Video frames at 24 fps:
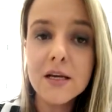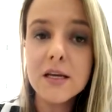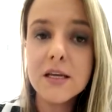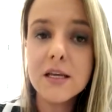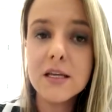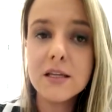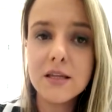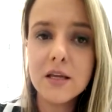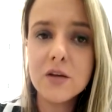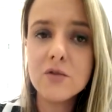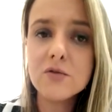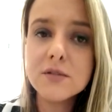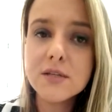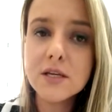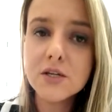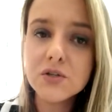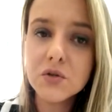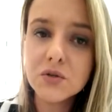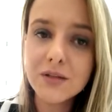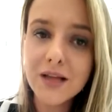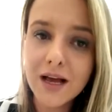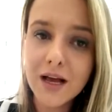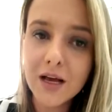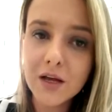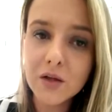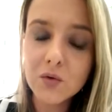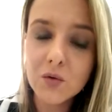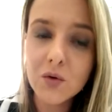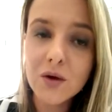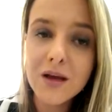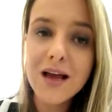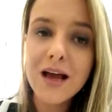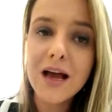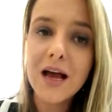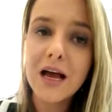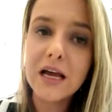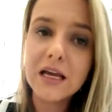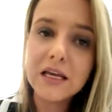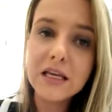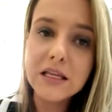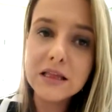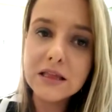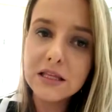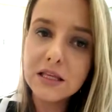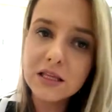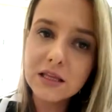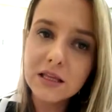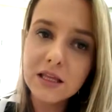que tem nos ajudado a
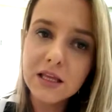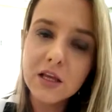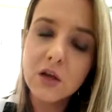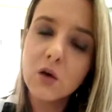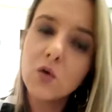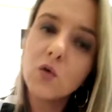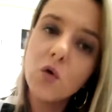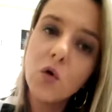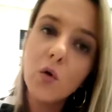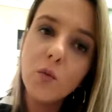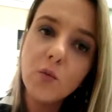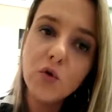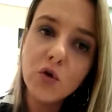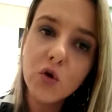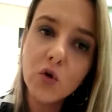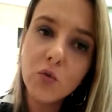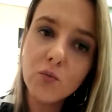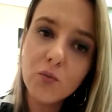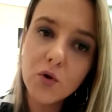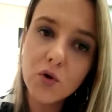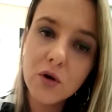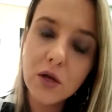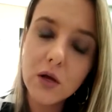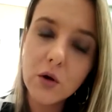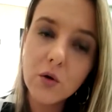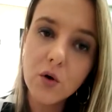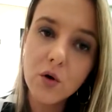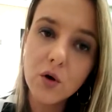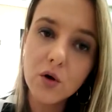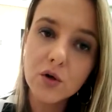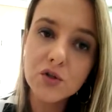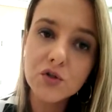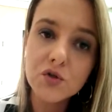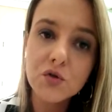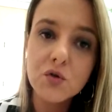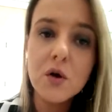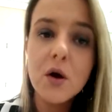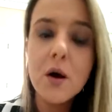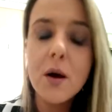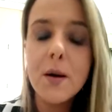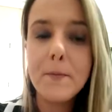entender como que o meu negócio